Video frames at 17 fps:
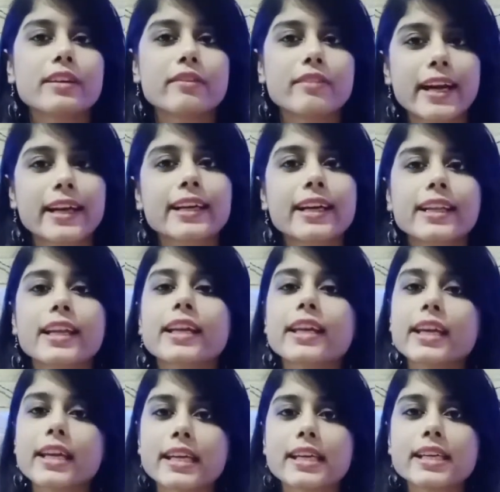रेड कलर
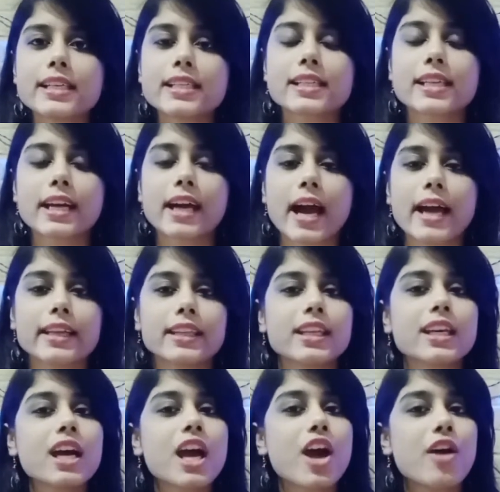की हील दिखाई
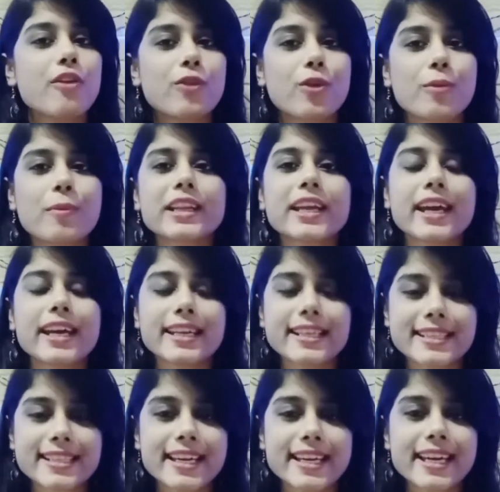थी वो मैंने
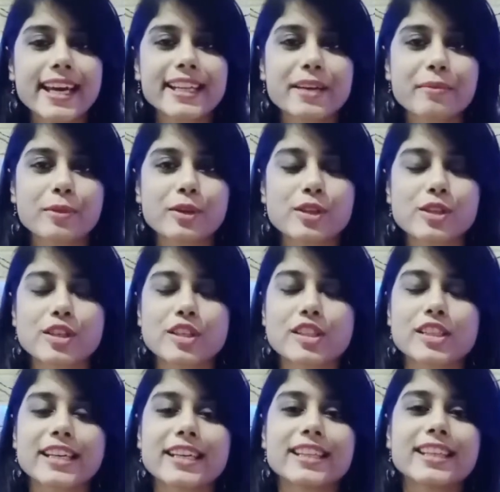इसी के लिए
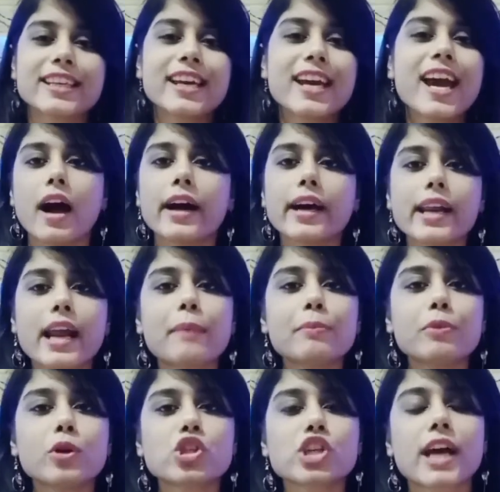परचेस की थी अगर
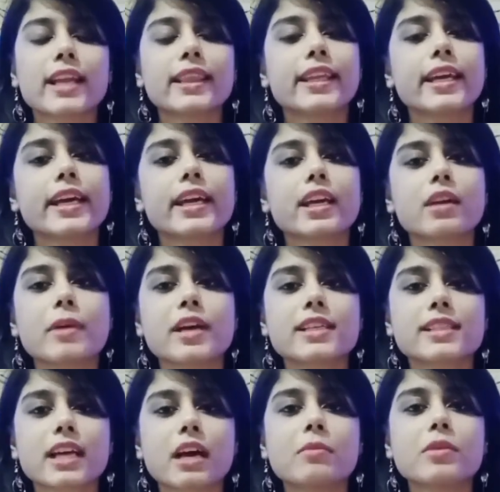आप लोग चाहते हैं कि मैं
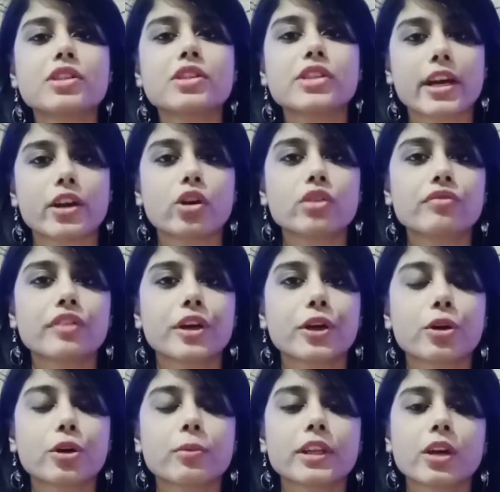इसका भी ट्राई ऑन
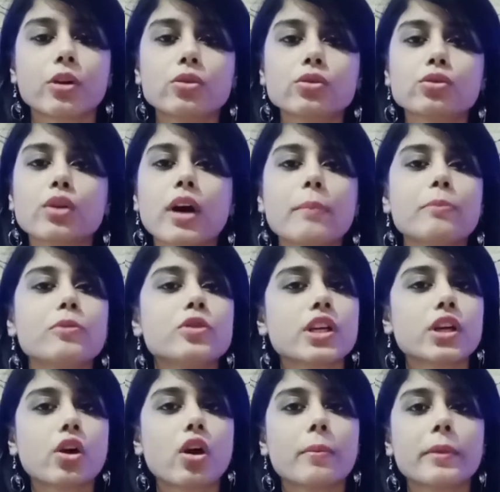वीडियो बनाऊं तो आप
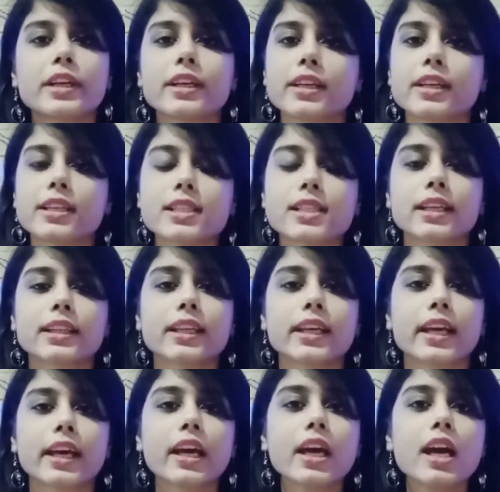मुझे कॉमेंट कर सकते
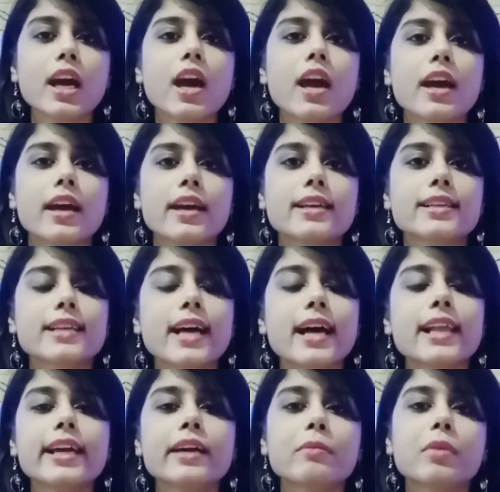हैं इसका
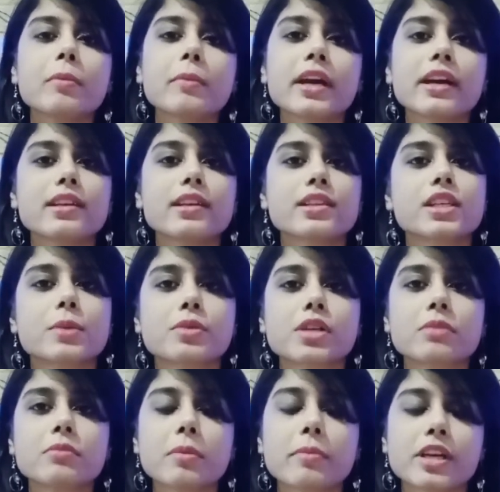लिंक भी मैं
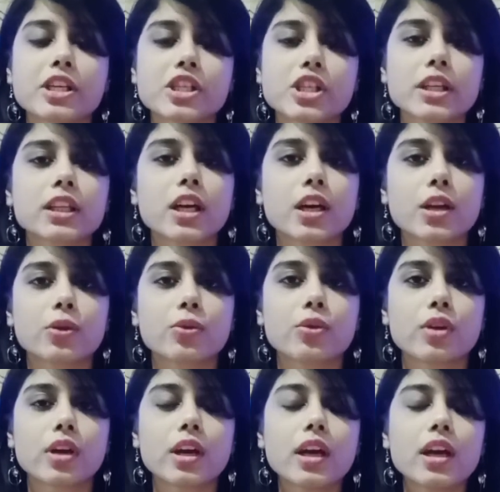डिस्क्रिप्शन में मेंशन कर
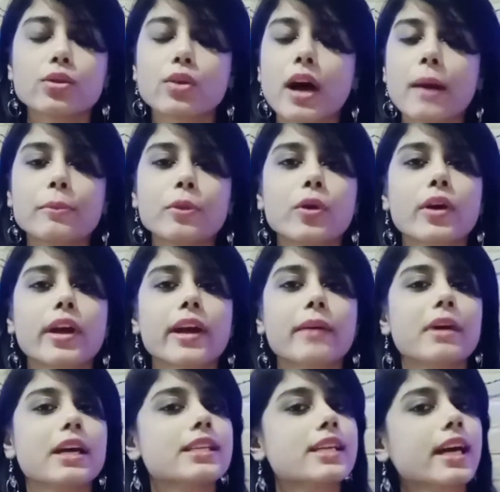दूंगी तो आप लोग एक
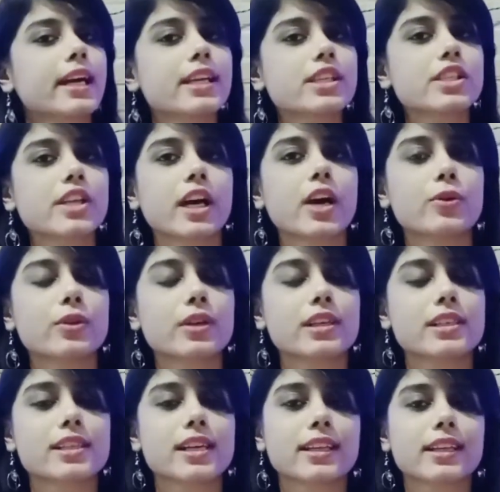बार जाके चेकआउट
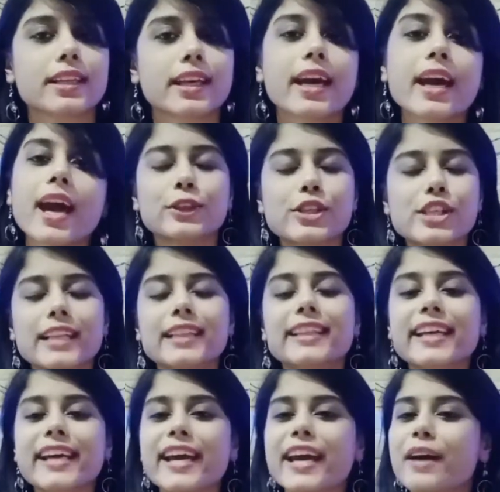कर सकते हैं तो
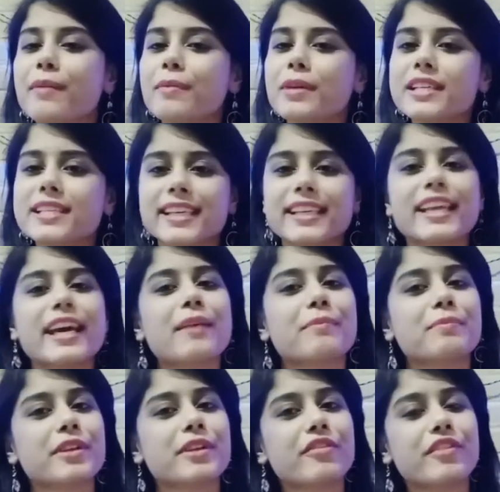चलते हैं अभी सीधे
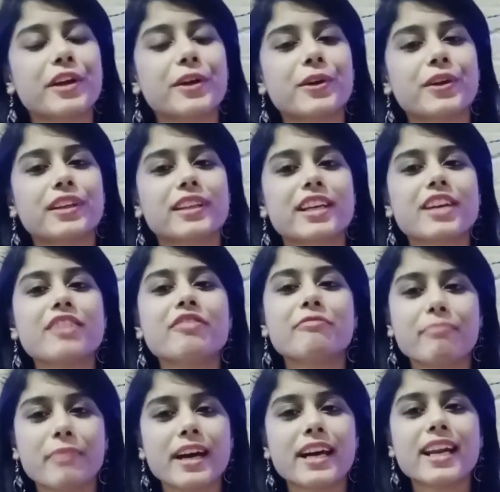अपने वीडियो की तरफ
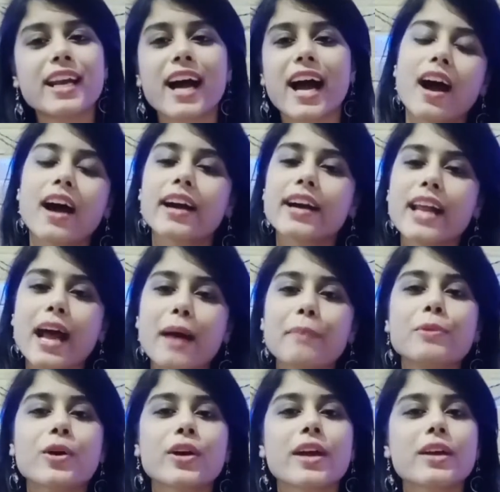पर अगर
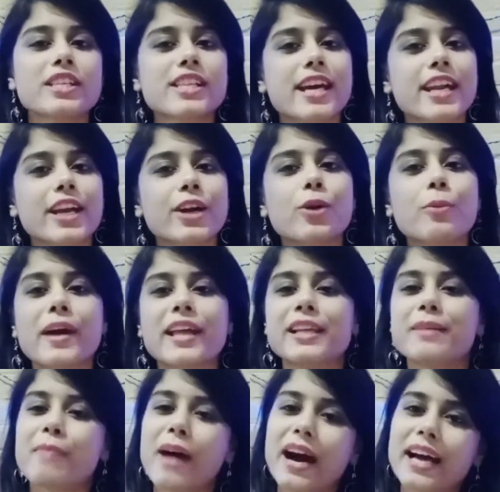आप लोग ये चेहरे को
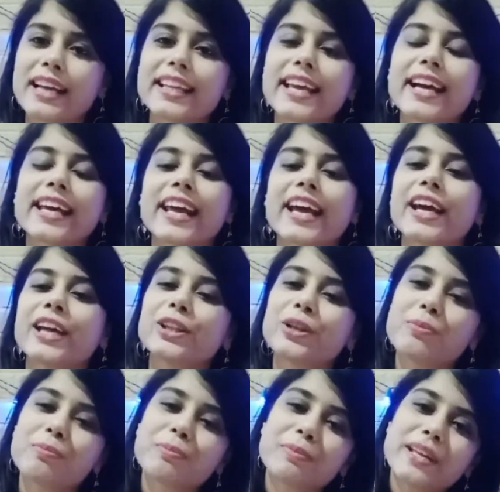पहली बार देख रहे हैं
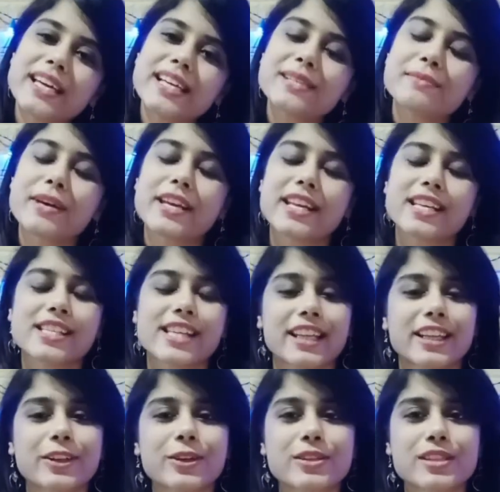तो प्लीज मेरे
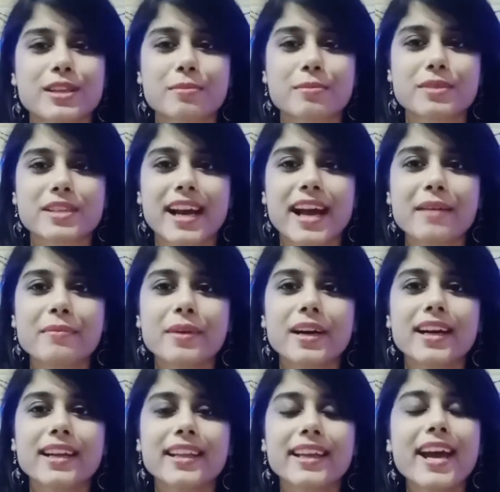चैनल को सब्सक्राइब
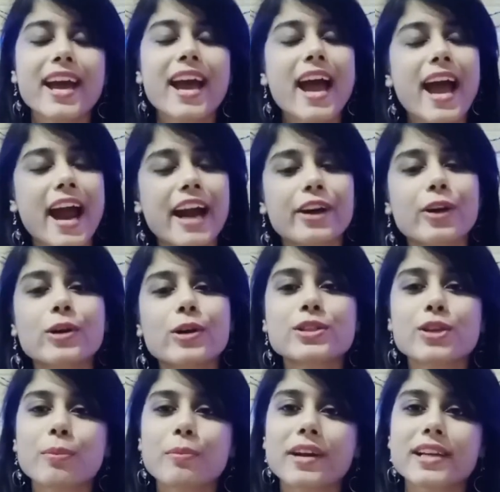कर दें एंड
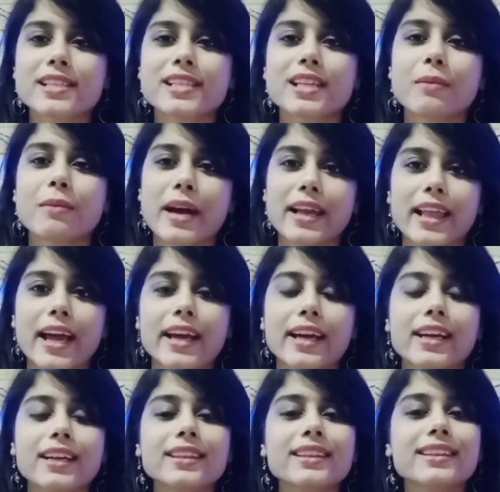ऑल्सो प्रेस द बेल
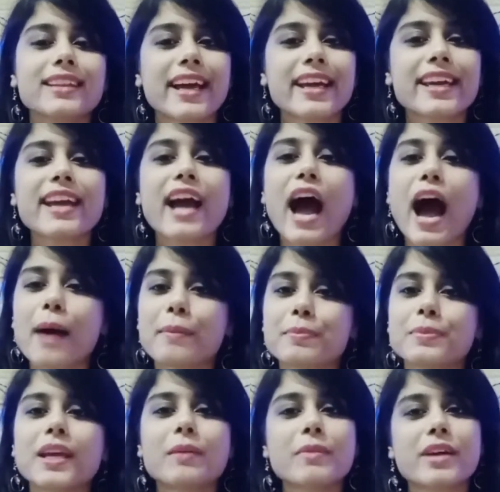आइकन ताकि
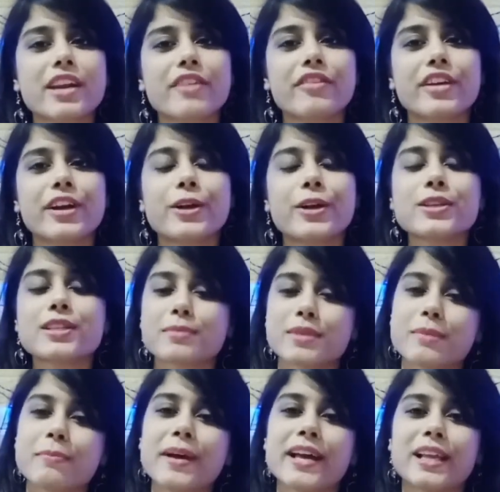आप तक मेरे वीडियो
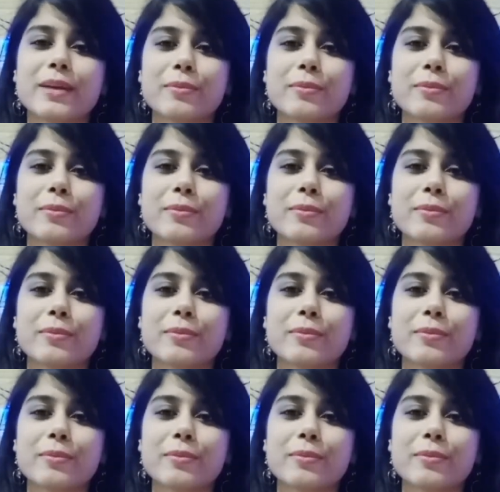सबसे पहले